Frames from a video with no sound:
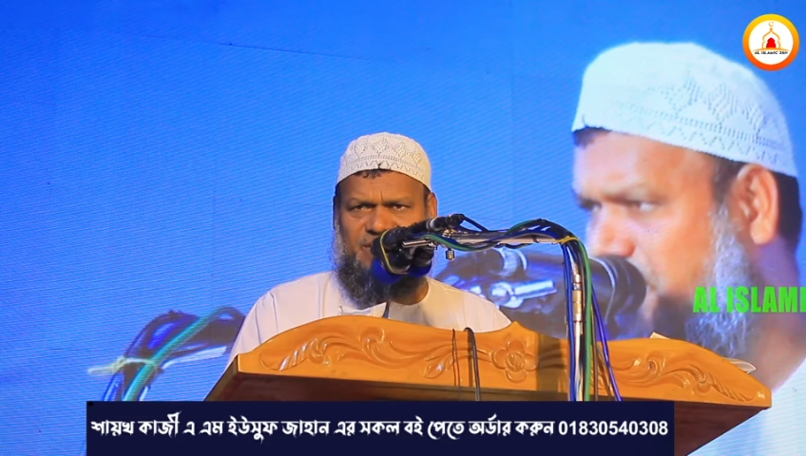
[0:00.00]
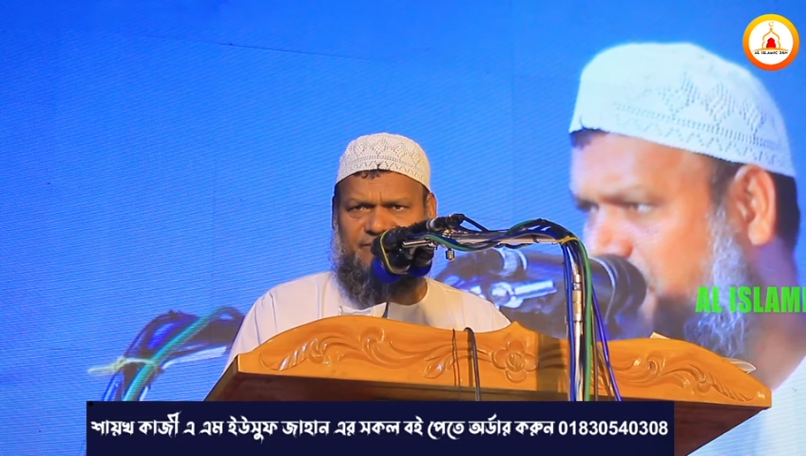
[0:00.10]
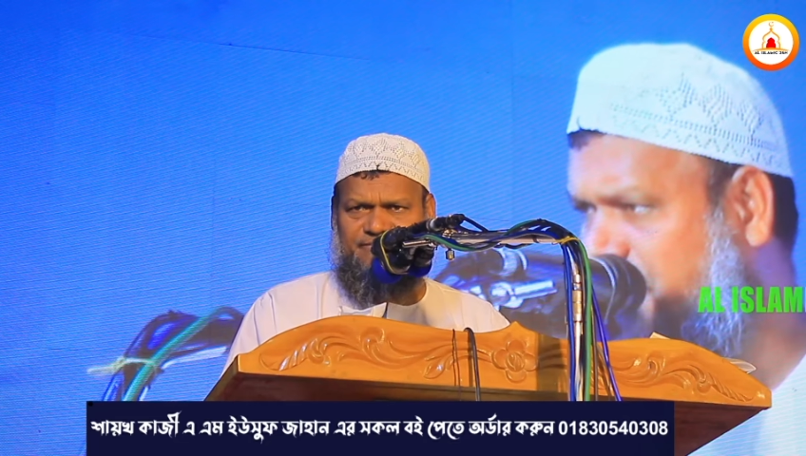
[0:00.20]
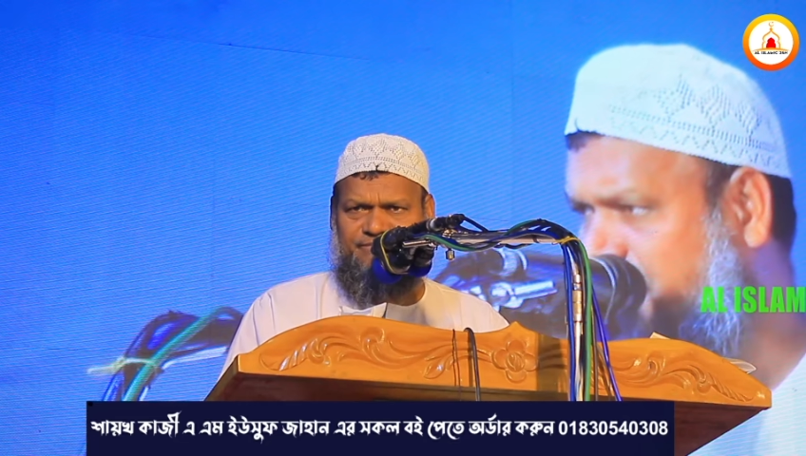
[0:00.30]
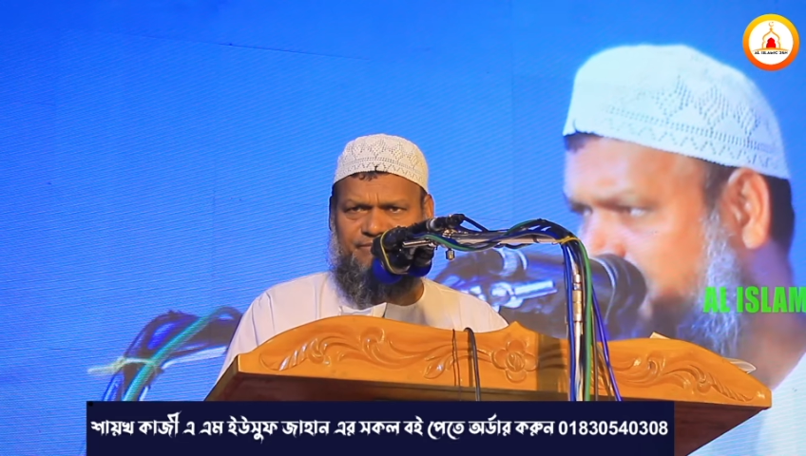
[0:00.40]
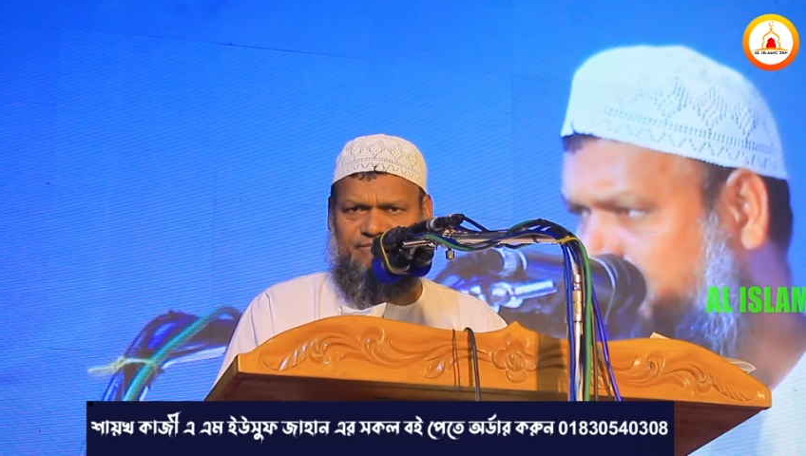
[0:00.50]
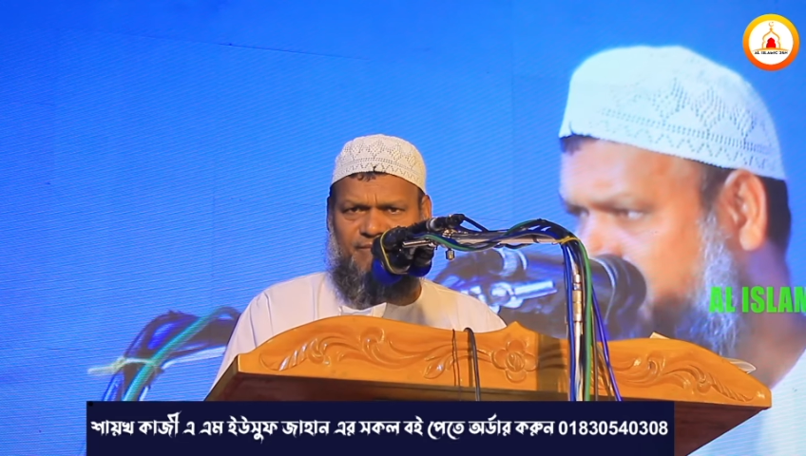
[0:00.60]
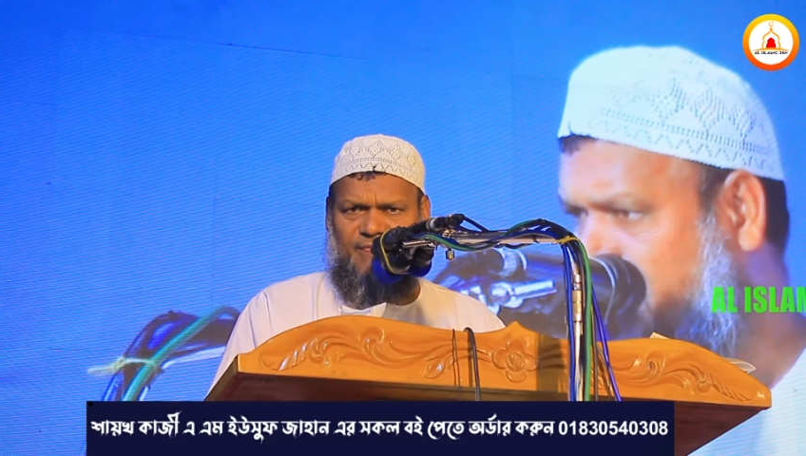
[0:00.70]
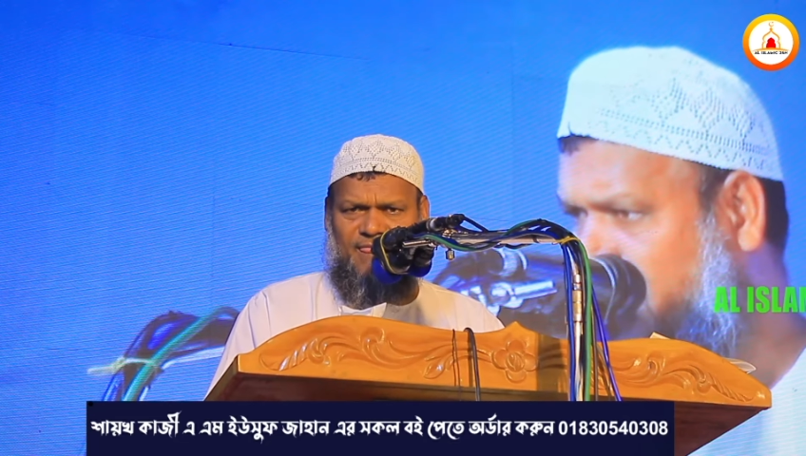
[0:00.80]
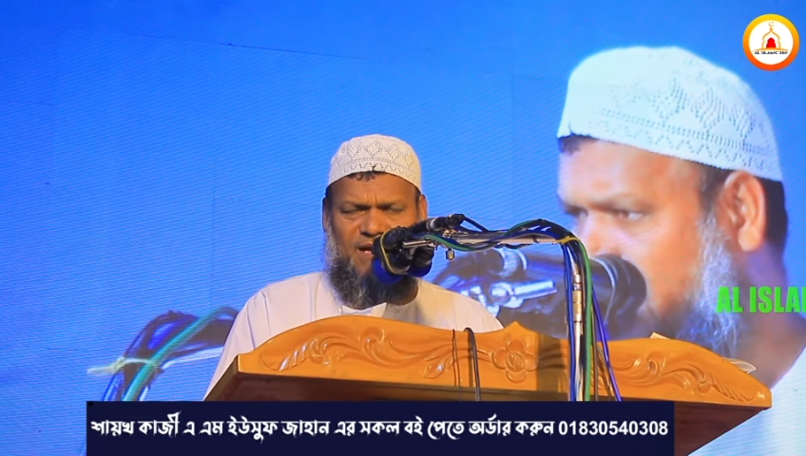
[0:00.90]
না
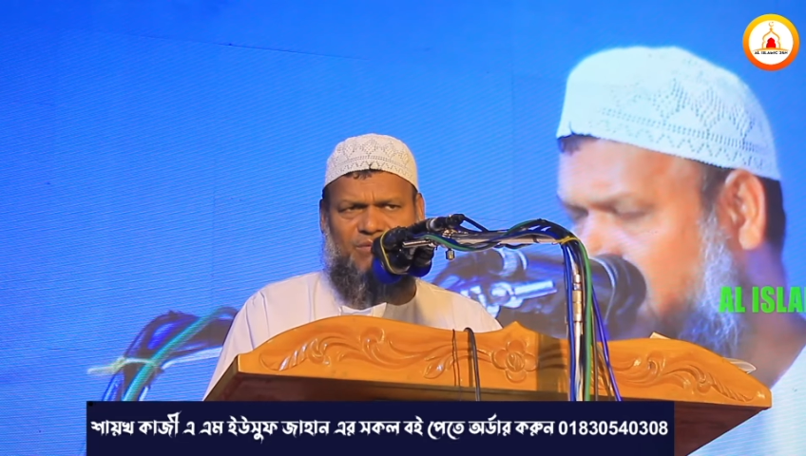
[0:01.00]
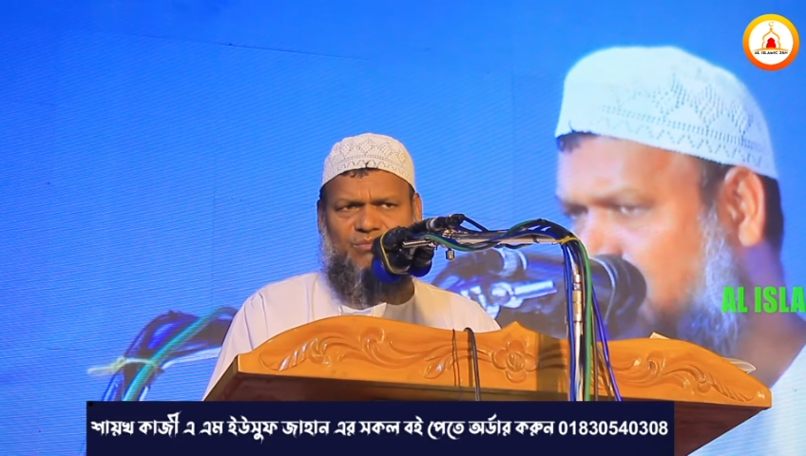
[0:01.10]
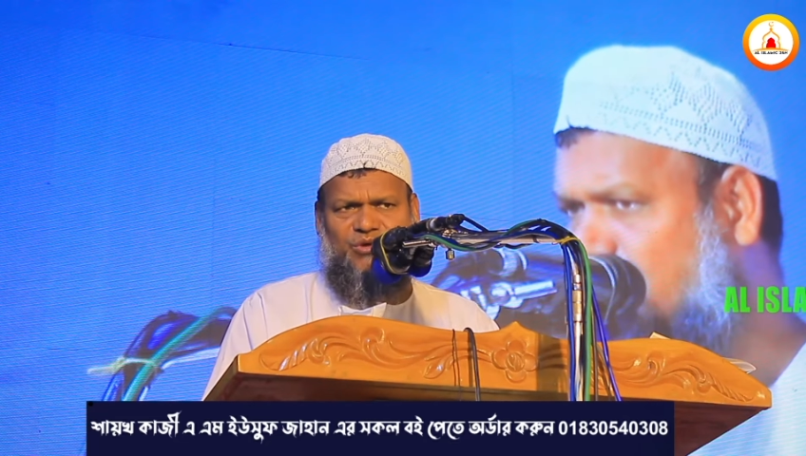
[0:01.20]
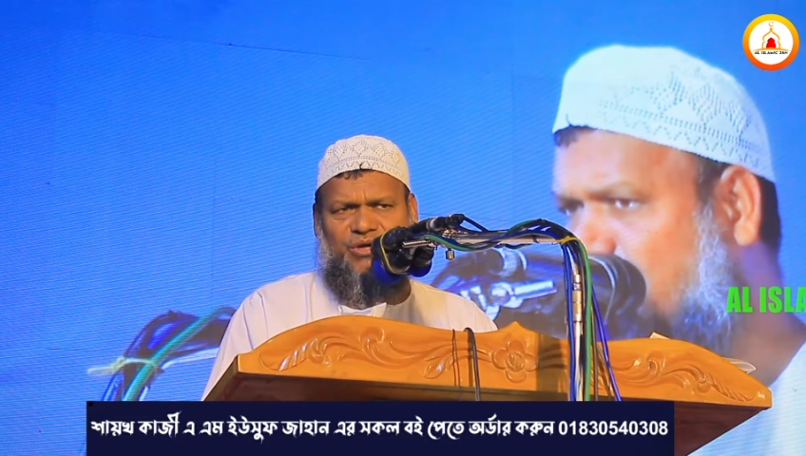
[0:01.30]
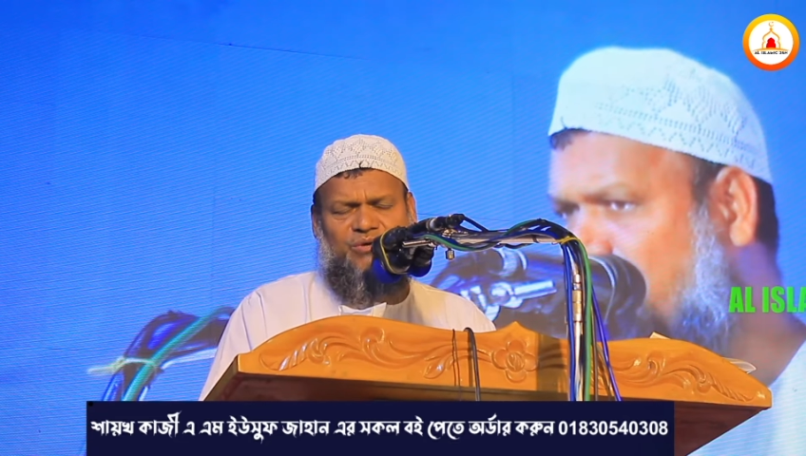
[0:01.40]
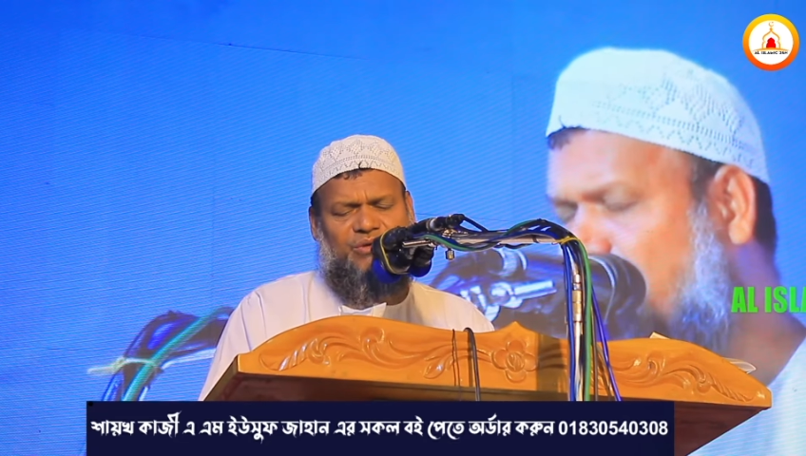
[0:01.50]
আমি মনে